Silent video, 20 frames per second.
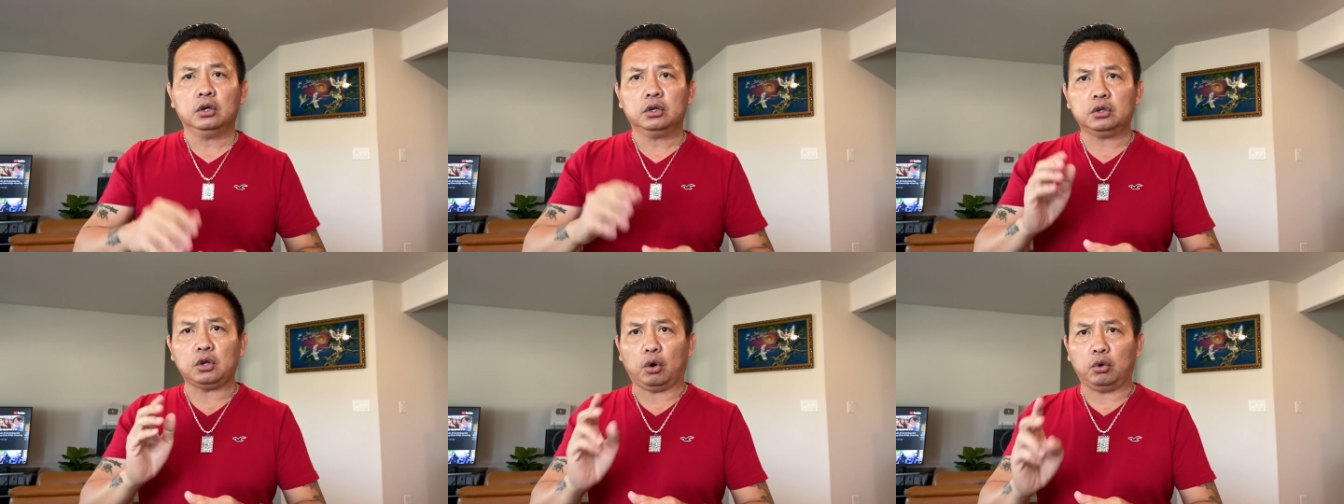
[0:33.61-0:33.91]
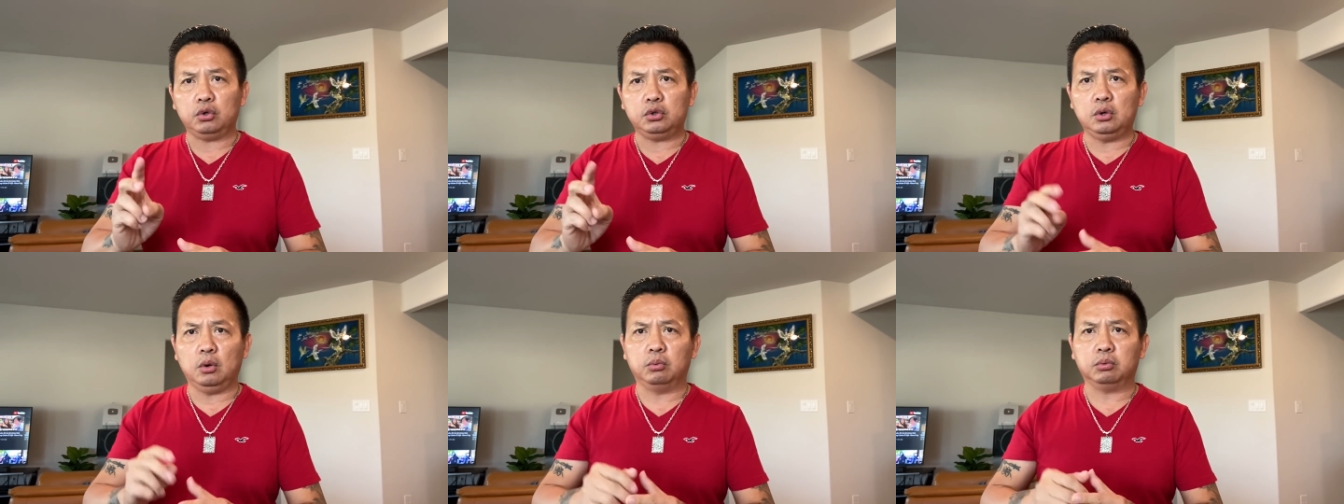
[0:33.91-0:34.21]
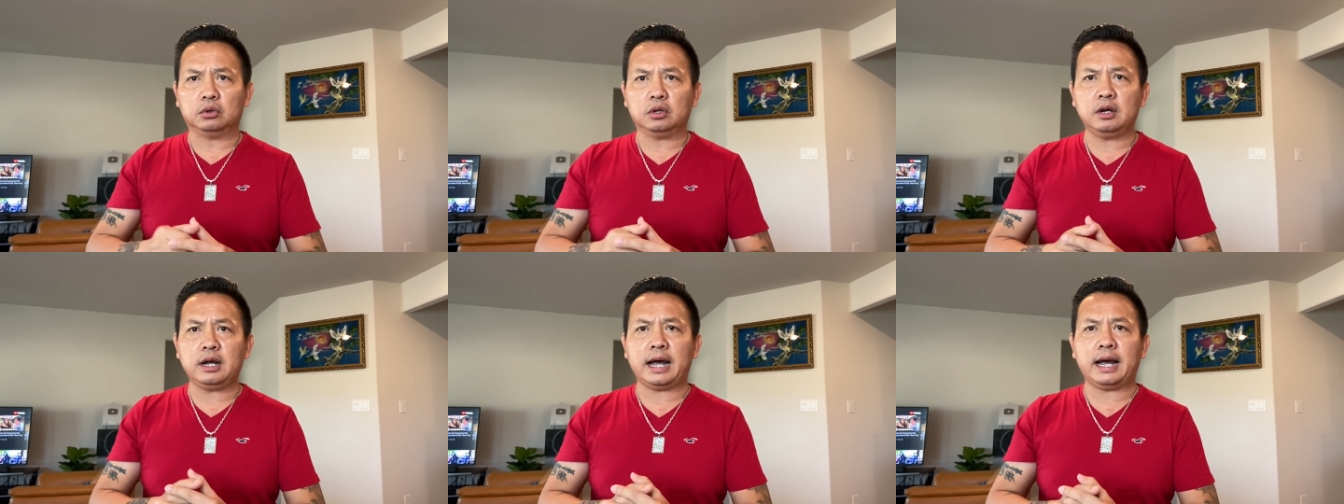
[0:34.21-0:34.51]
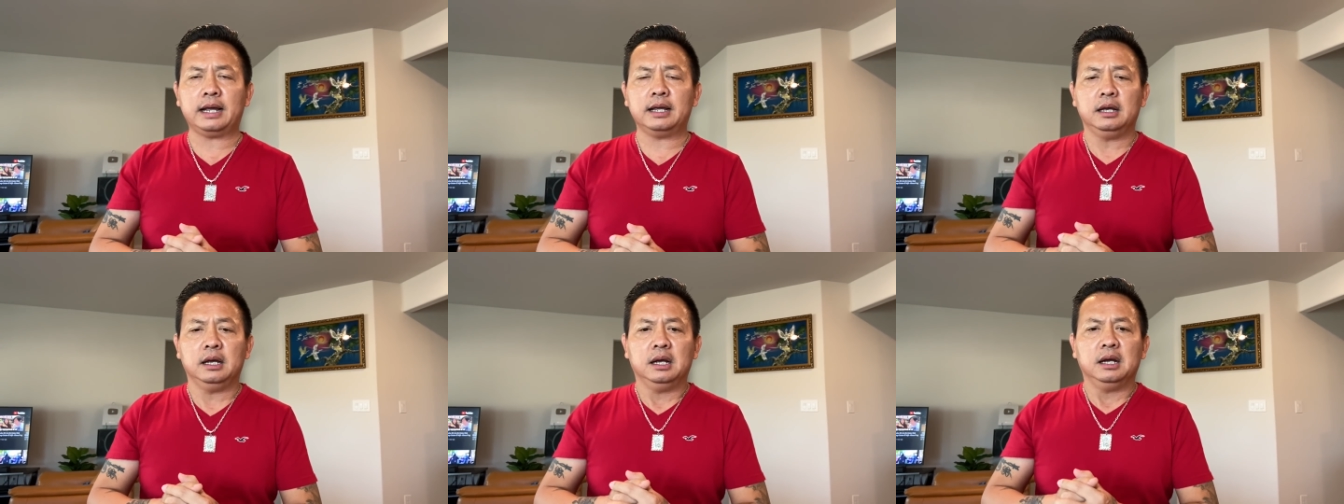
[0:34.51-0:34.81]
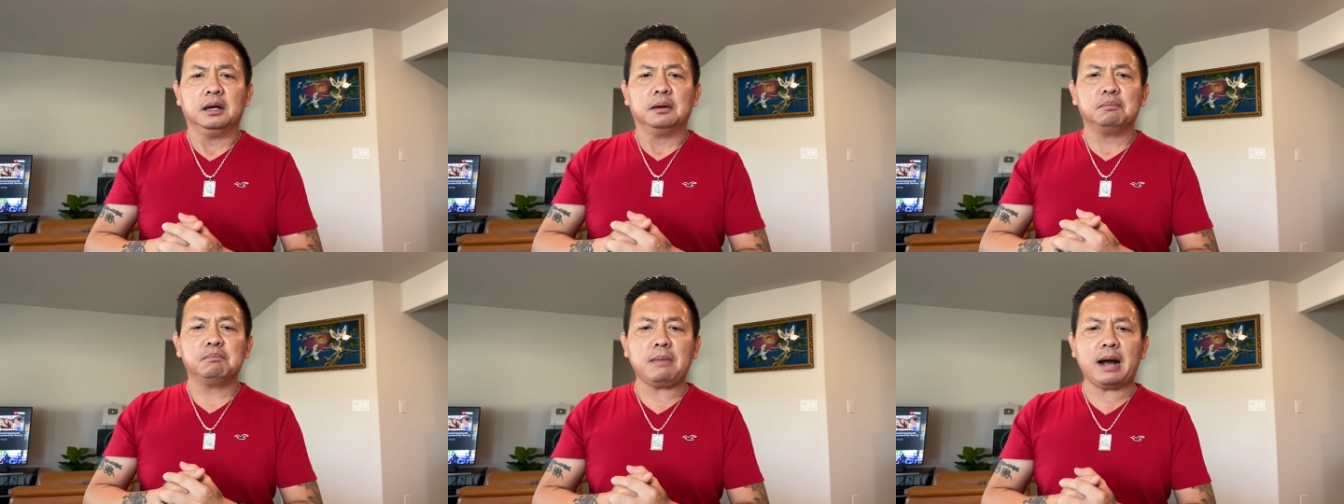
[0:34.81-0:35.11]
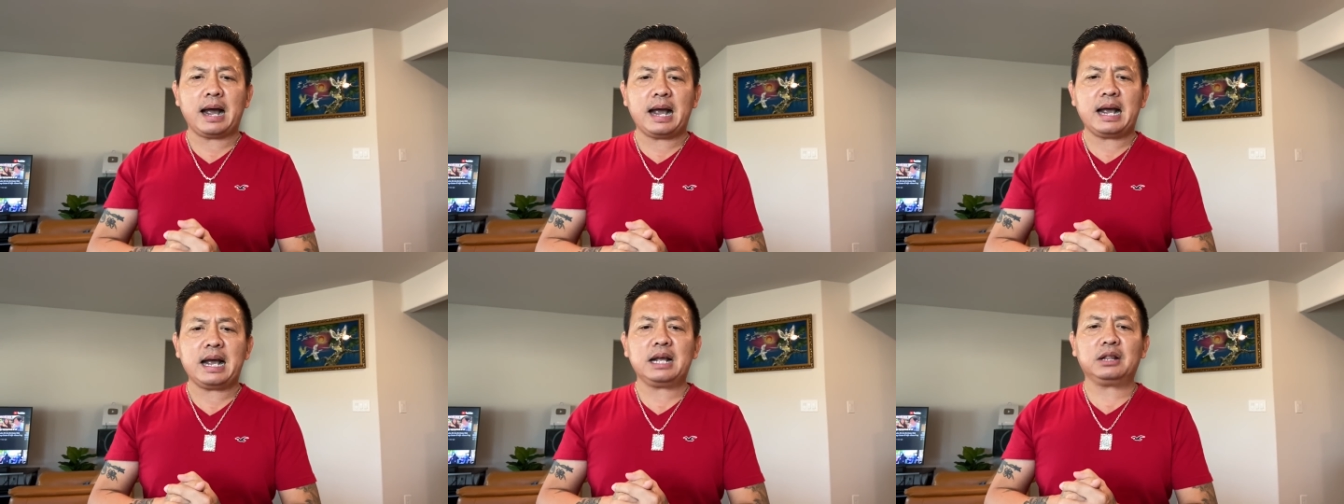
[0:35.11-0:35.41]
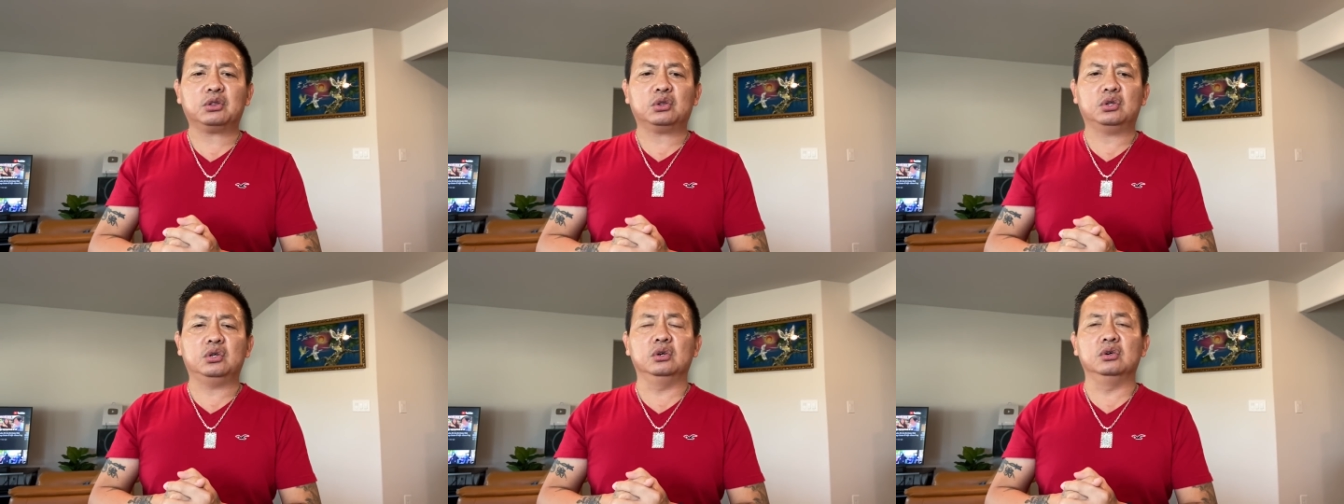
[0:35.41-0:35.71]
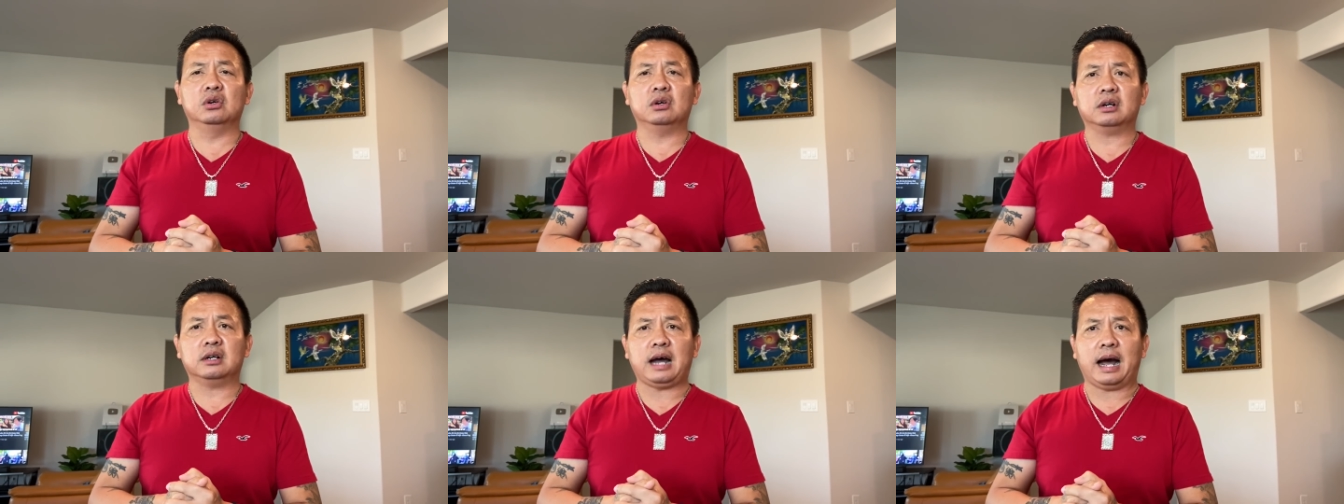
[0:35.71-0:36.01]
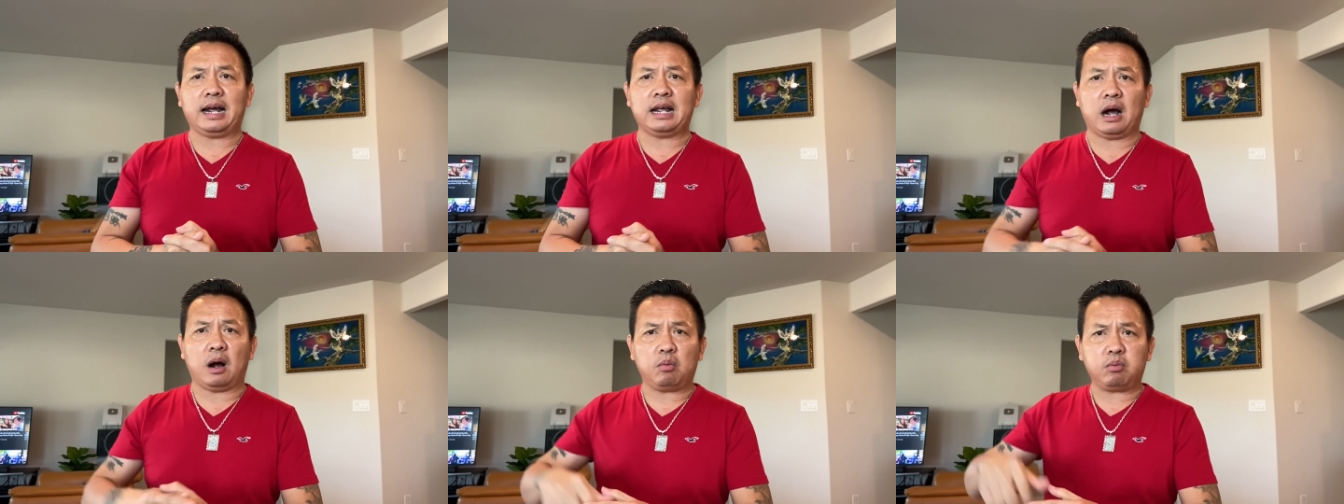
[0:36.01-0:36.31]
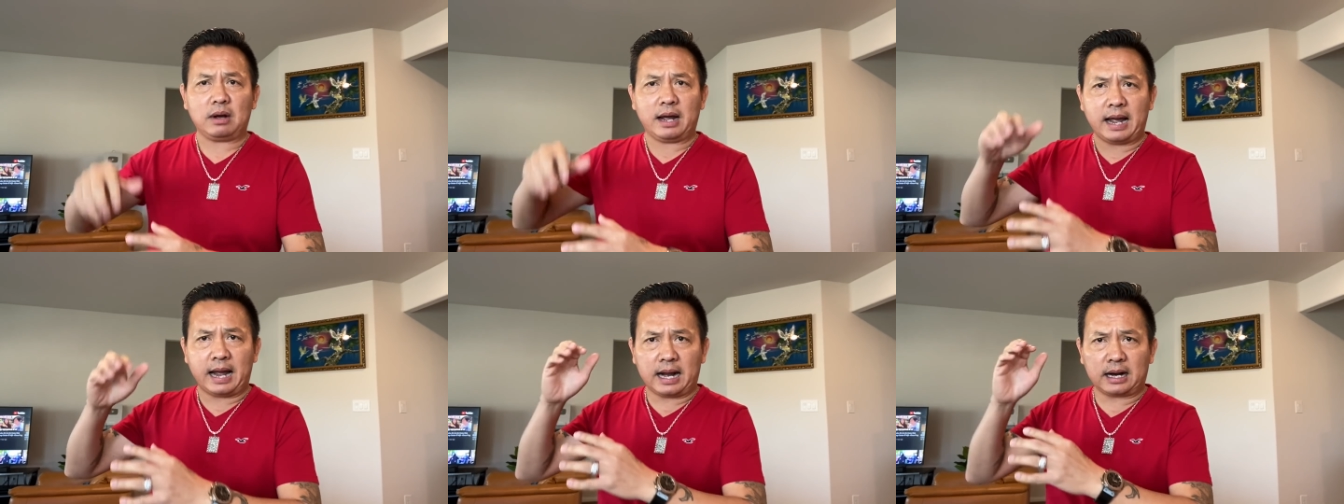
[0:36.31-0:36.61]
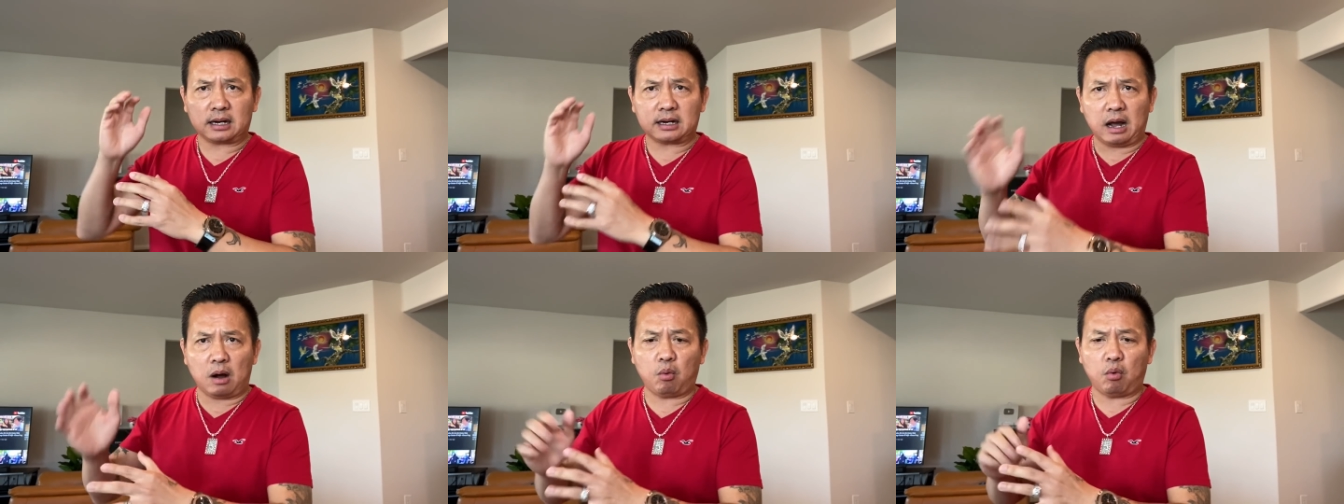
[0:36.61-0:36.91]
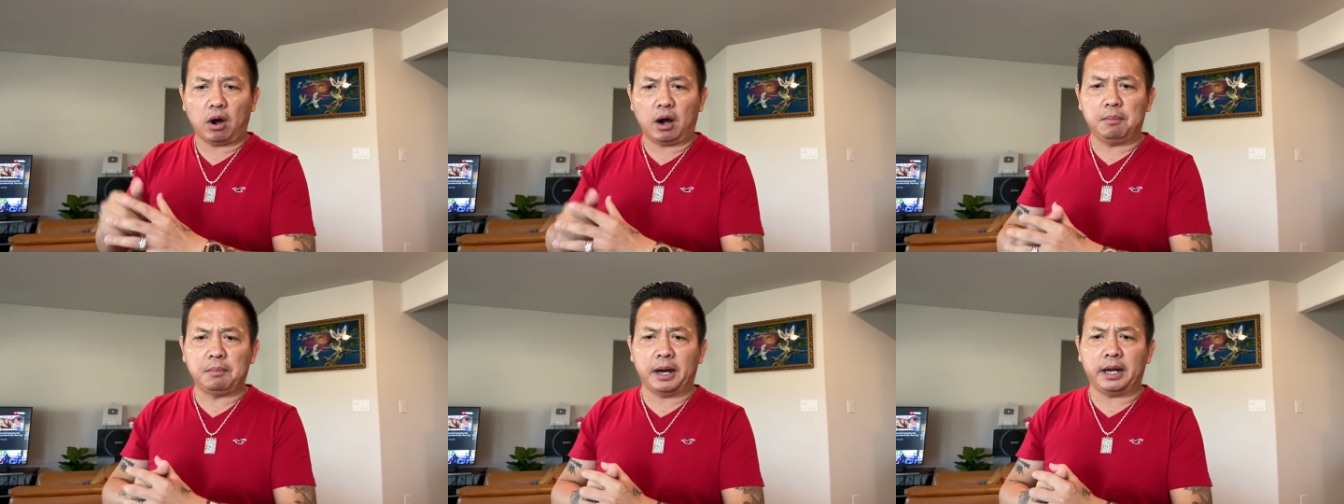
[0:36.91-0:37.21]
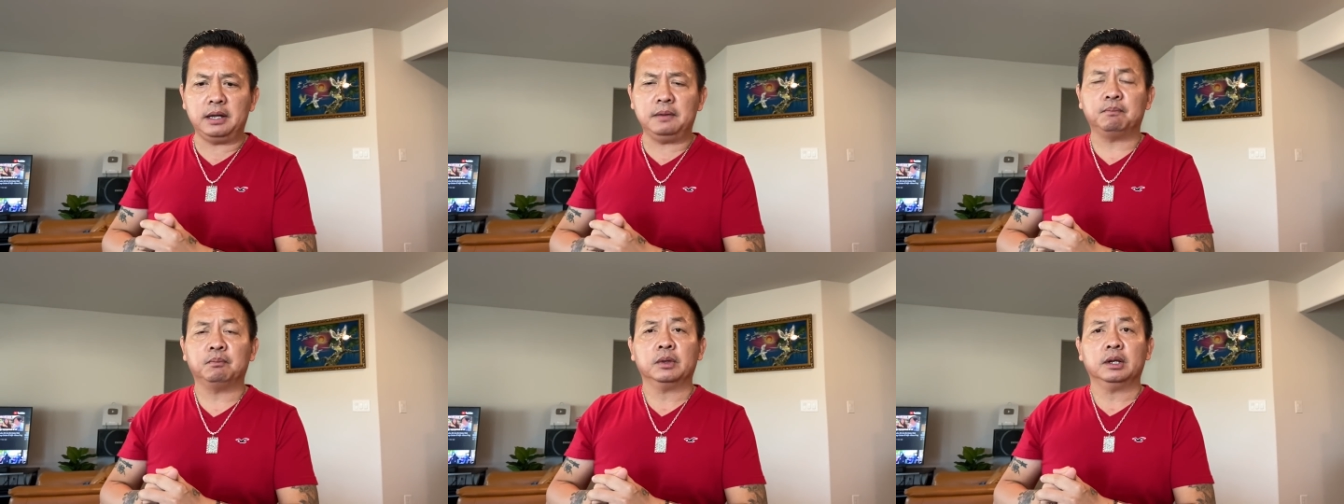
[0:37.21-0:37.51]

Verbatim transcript: Nội dung thứ hai, ba trường đại học hàng đầu ở Mỹ